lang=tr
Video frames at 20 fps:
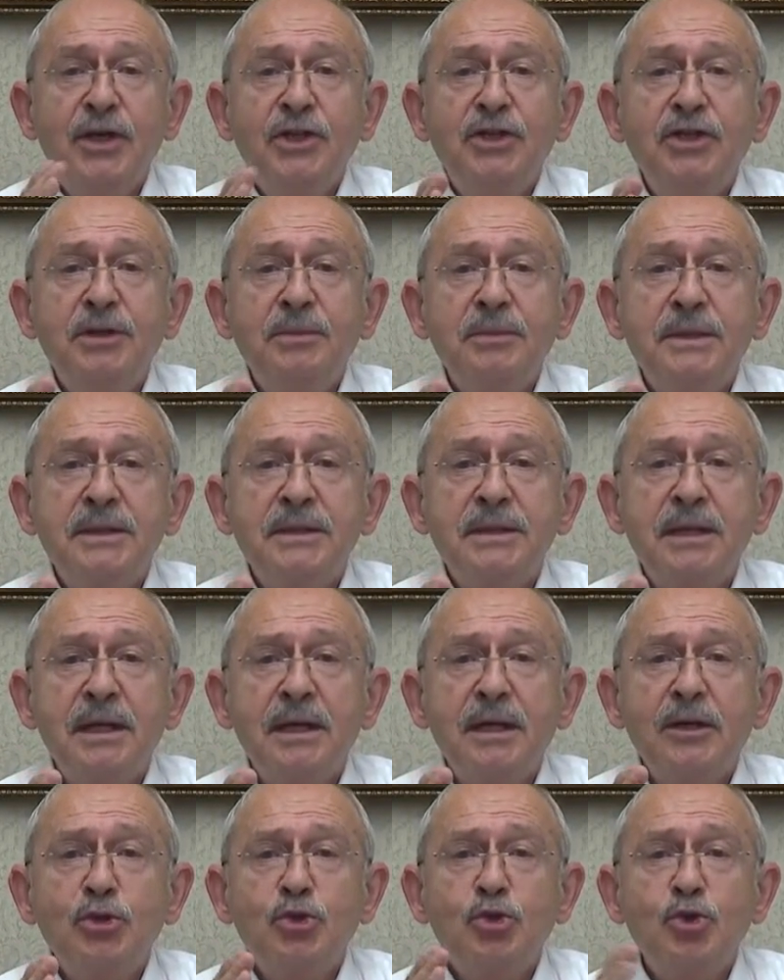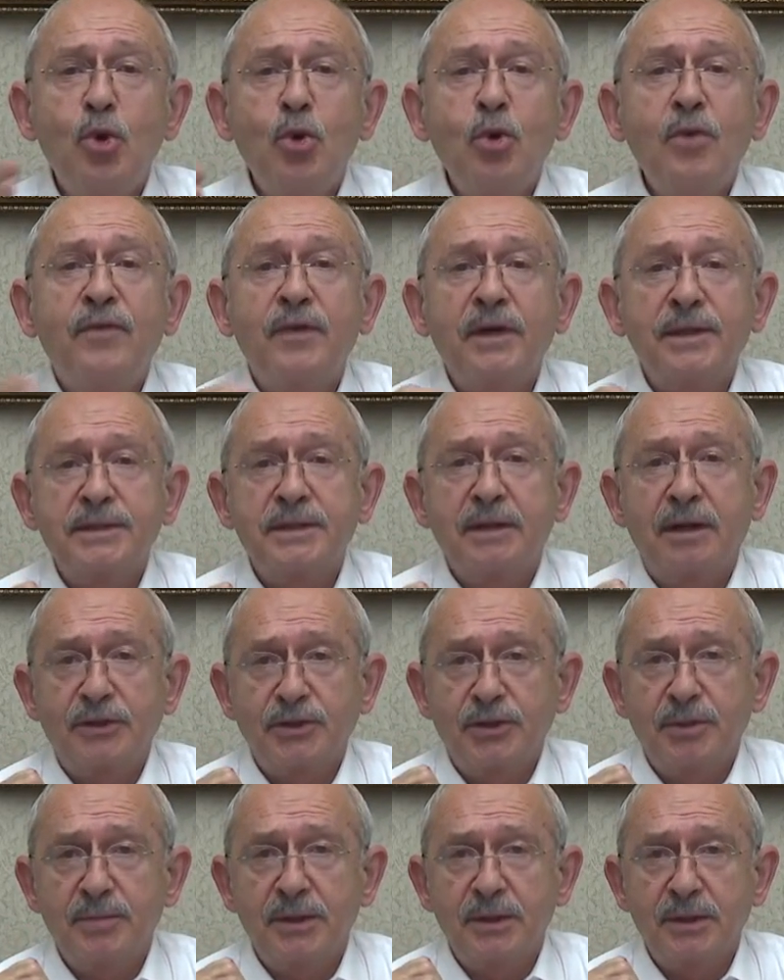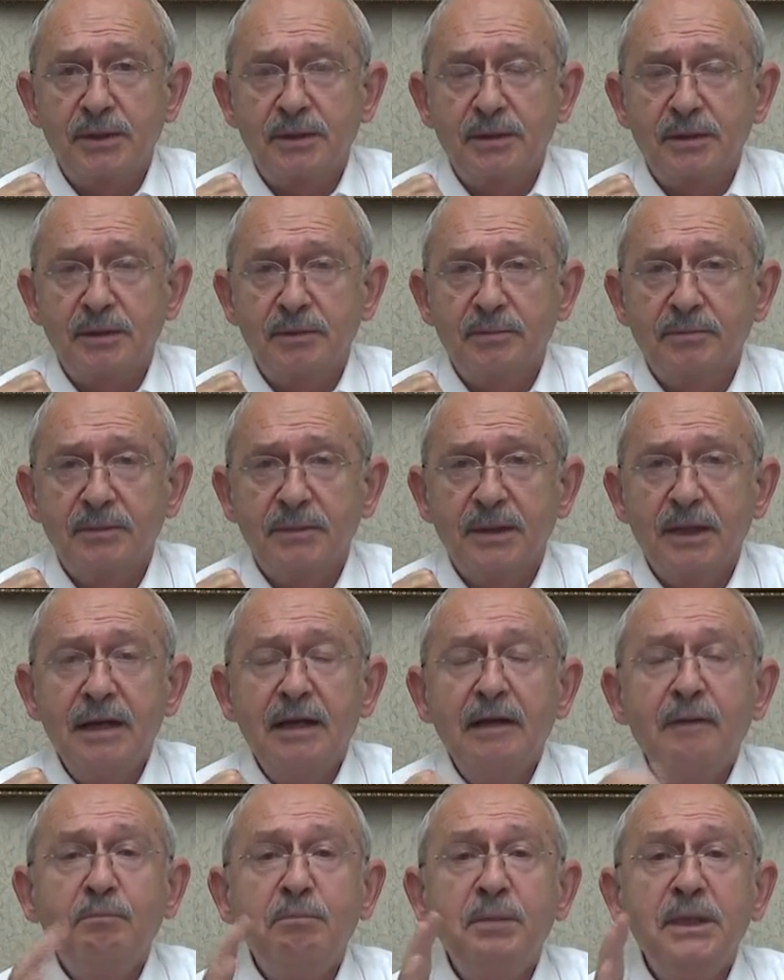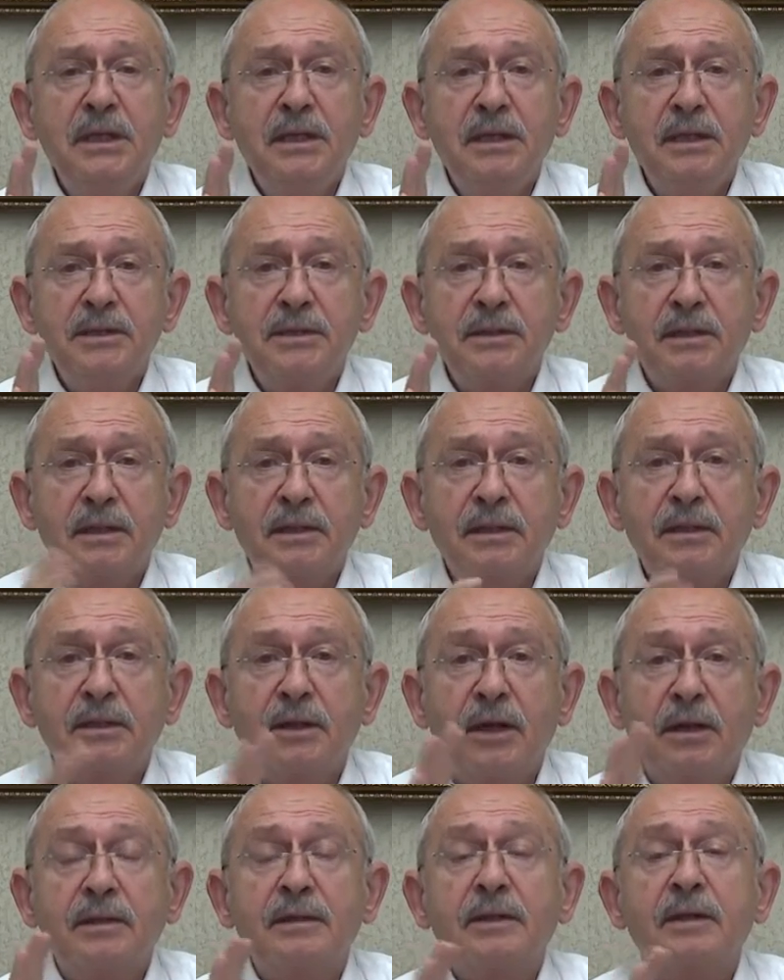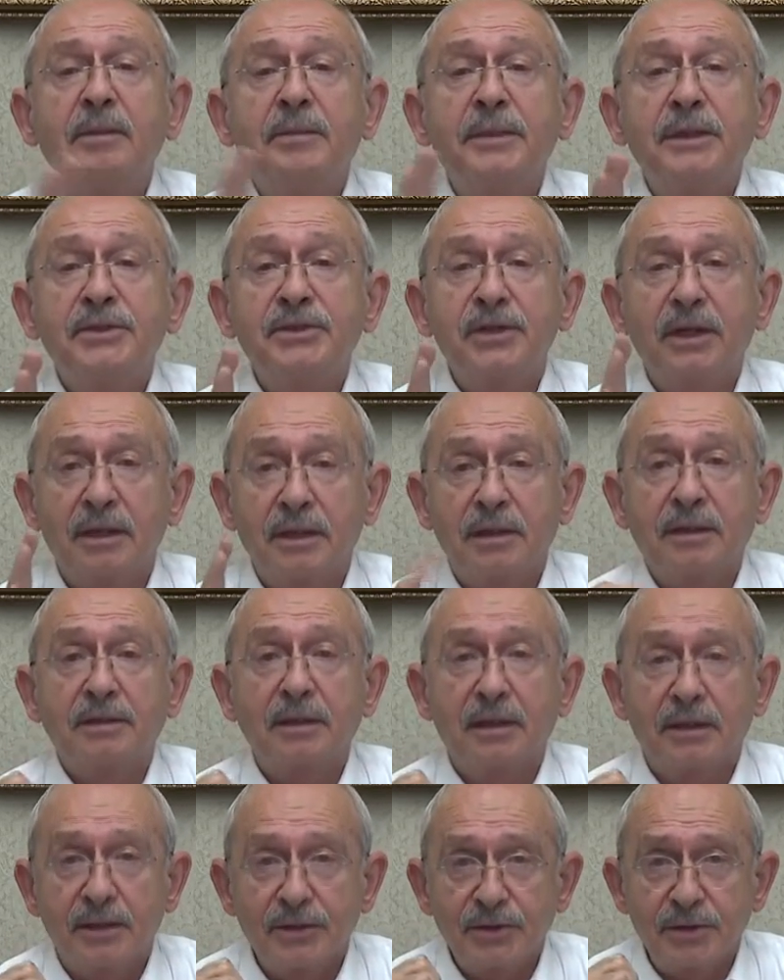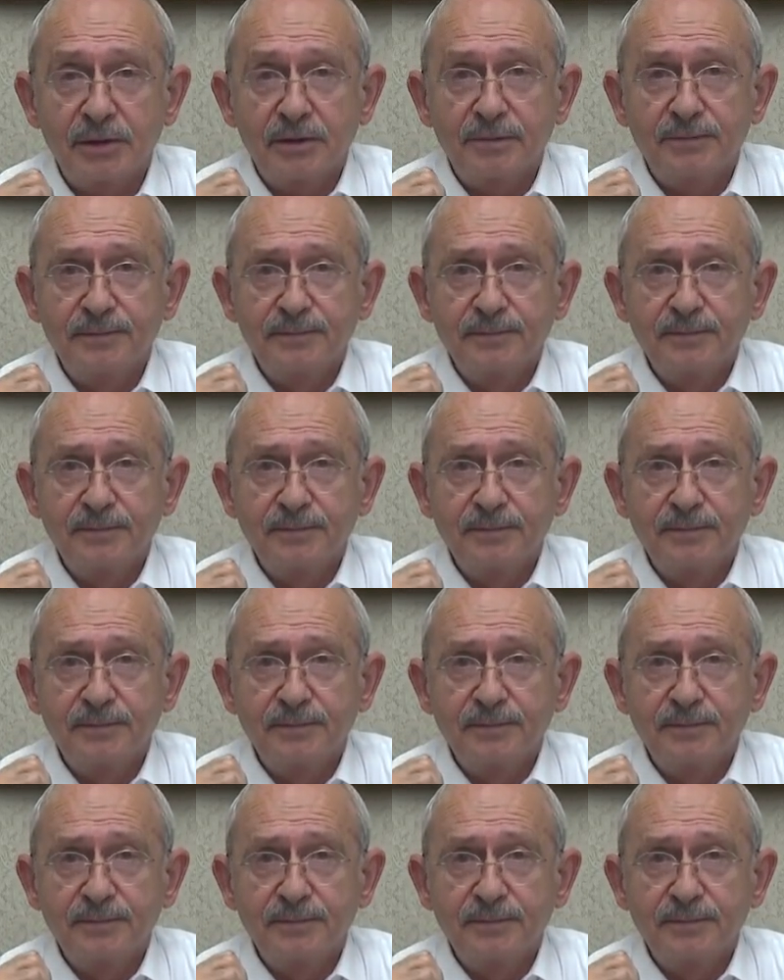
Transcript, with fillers: İçimizde çok fazla acı birikti. Bir insanın kaldıramayacağı kadar acı.